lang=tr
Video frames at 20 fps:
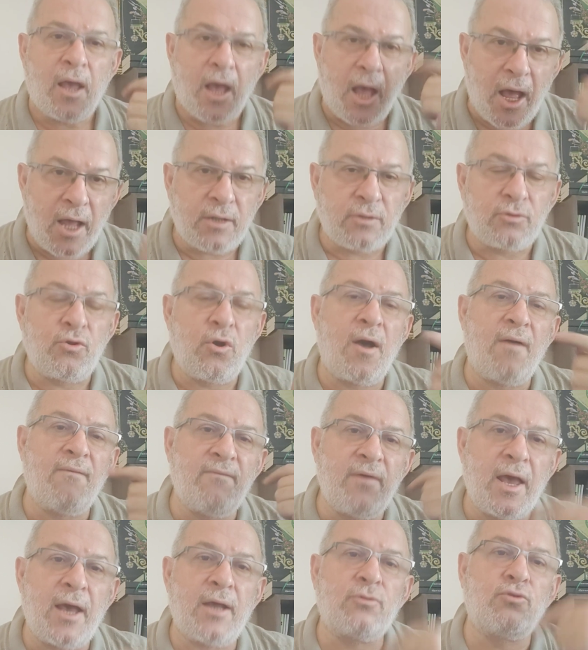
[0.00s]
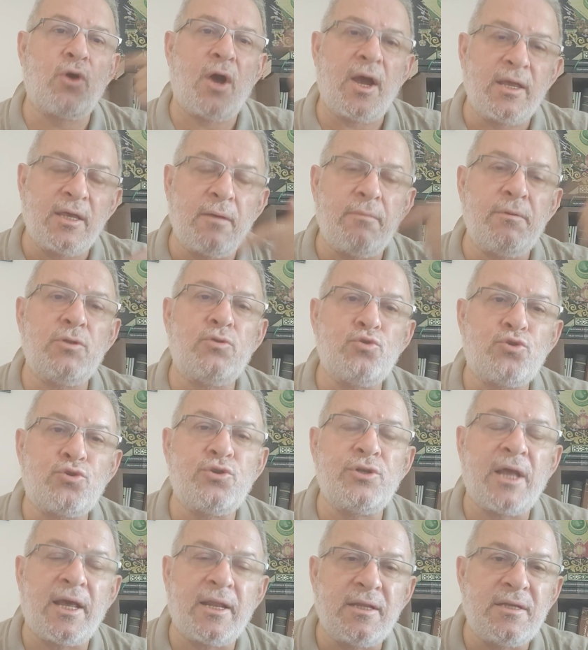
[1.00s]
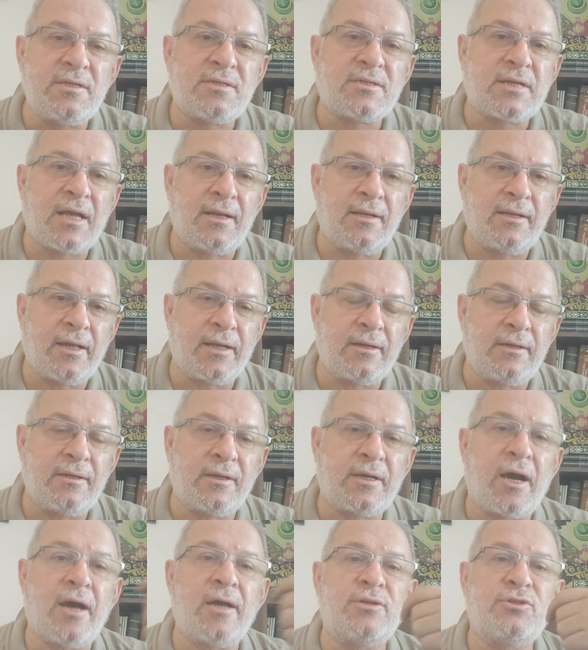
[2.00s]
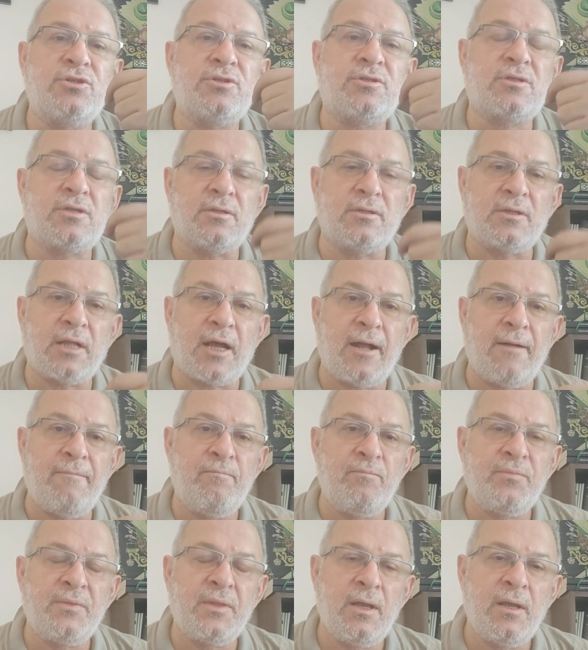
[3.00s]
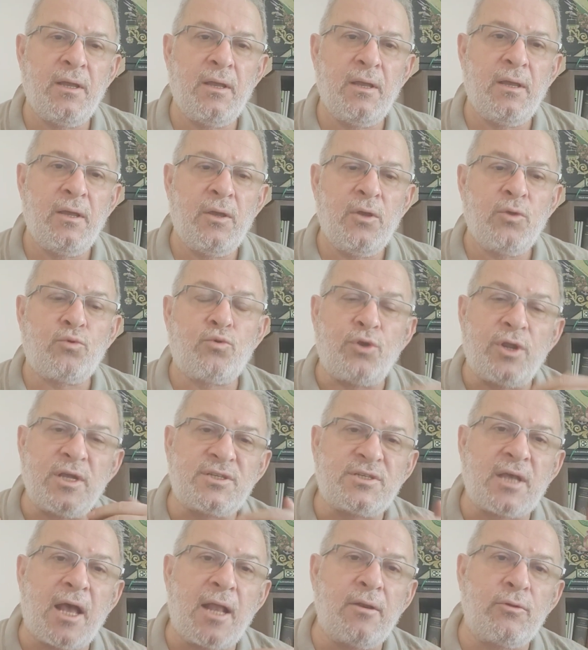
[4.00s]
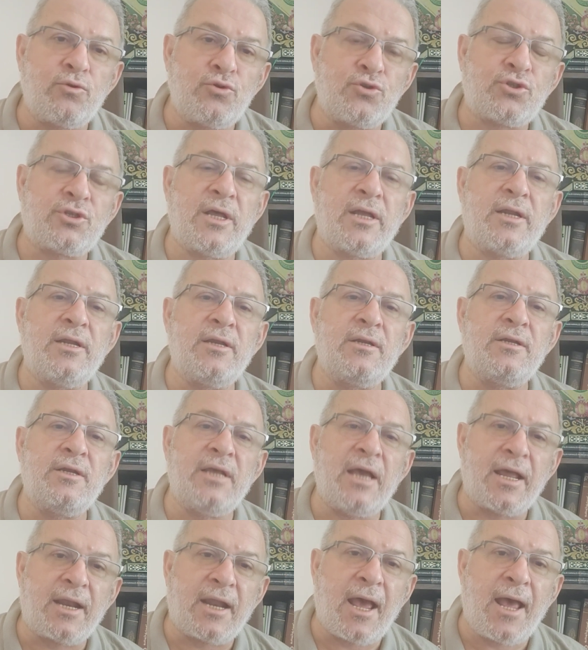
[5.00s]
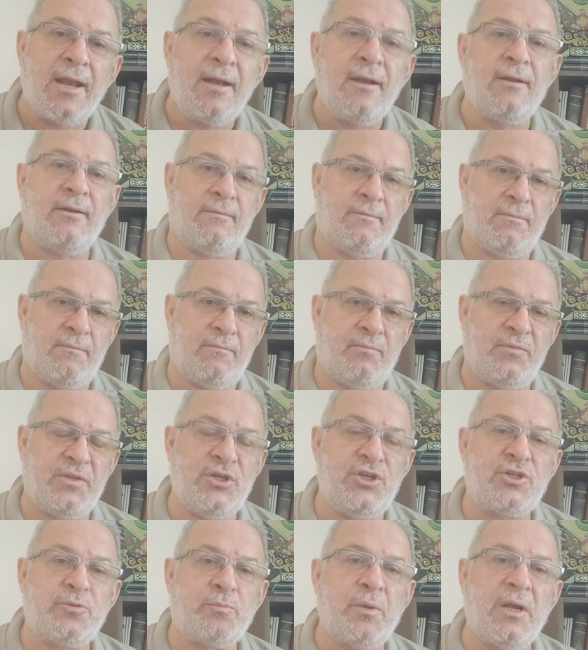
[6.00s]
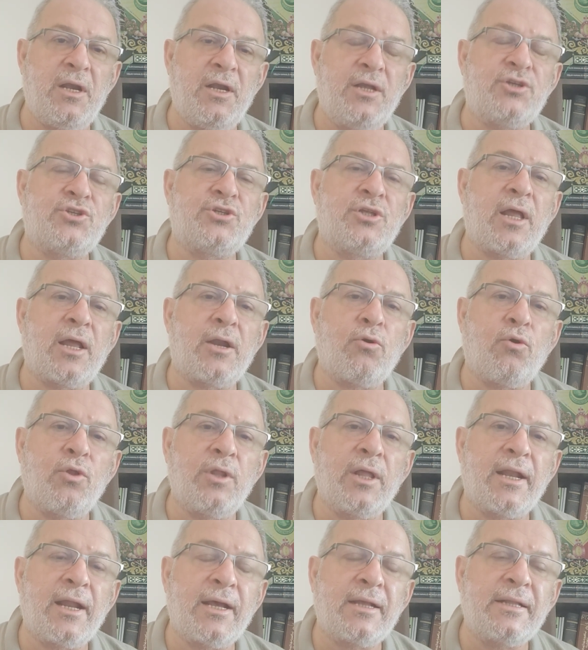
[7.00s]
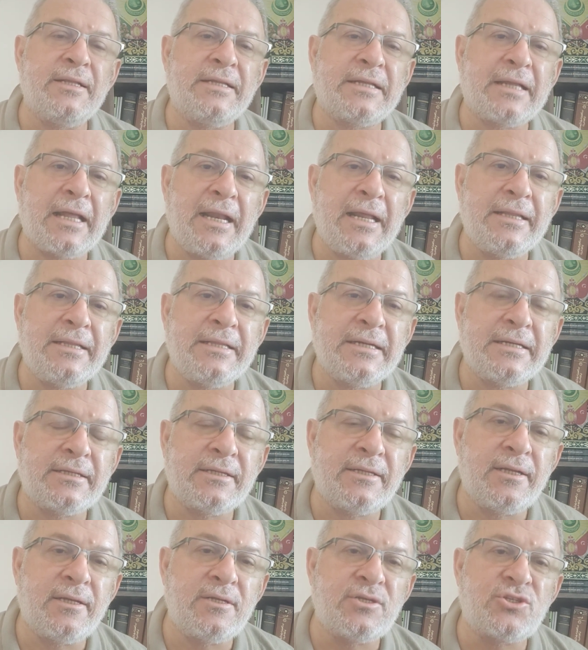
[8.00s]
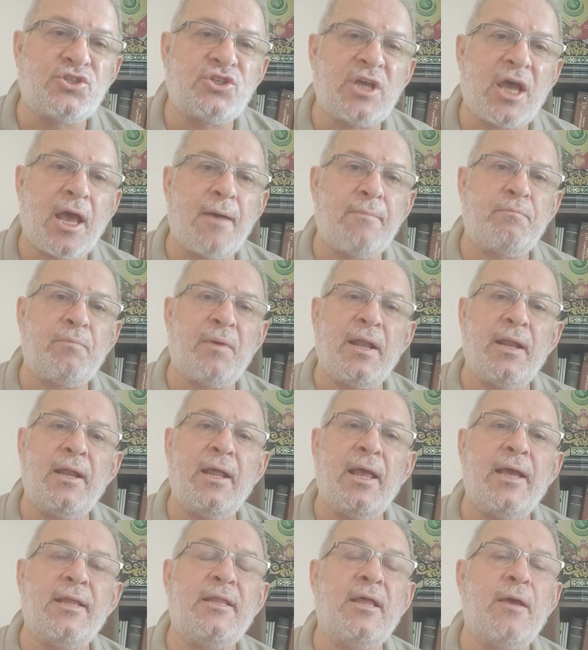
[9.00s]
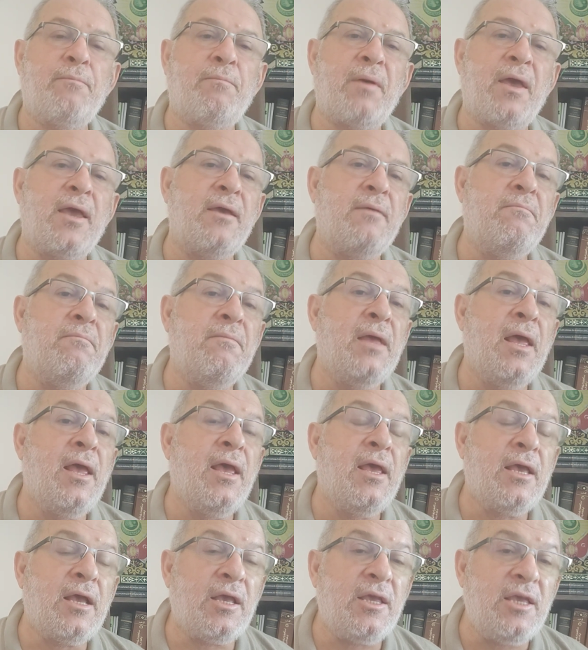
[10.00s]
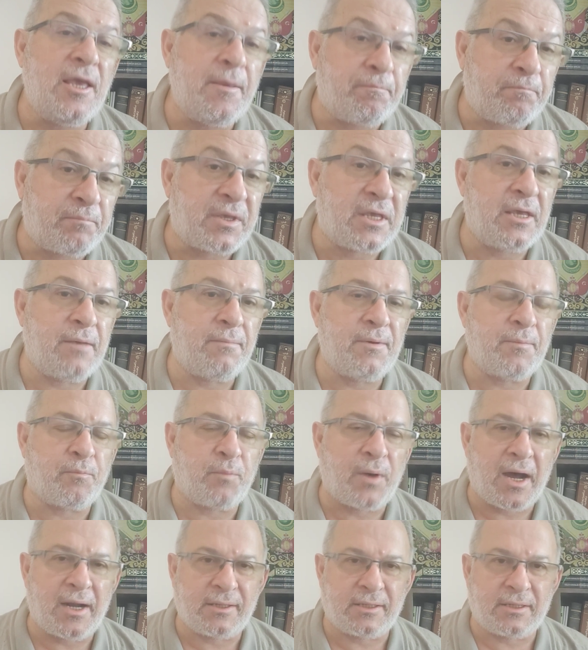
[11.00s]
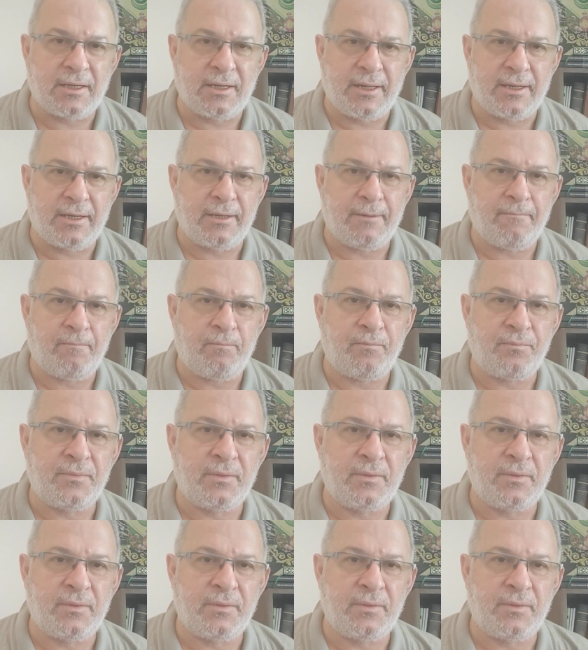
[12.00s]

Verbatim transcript: Erdoğan ve Erdoğan gibi düşünen insanların karşısında küresel güçlerin yerel işbirlikçileri olarak nitelendirdiğiniz CHP, HDP'yi, İP gibi partileri